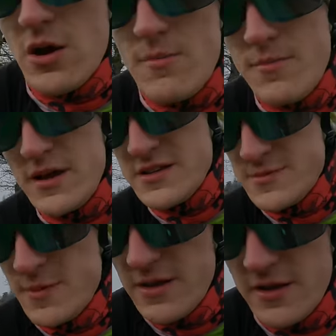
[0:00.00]
gomme bien les
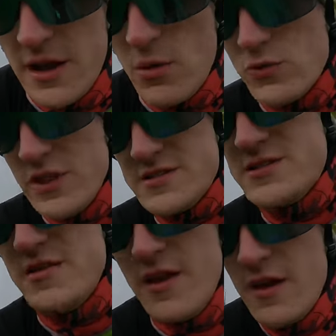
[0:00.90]
aspérités de la route.
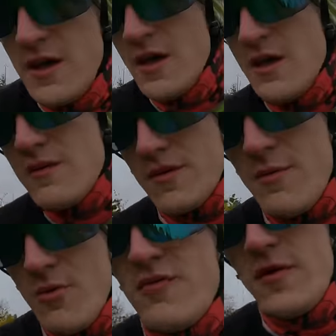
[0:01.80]
L'acier
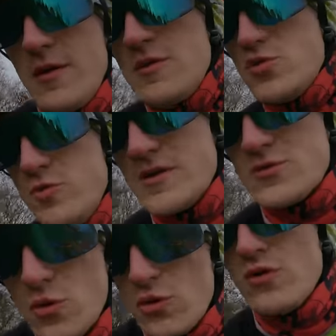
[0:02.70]
vraiment fait, joue bien
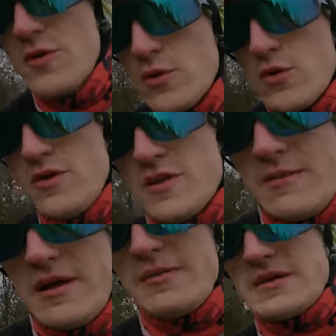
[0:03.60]
son rôle de vélo confortable. Là, par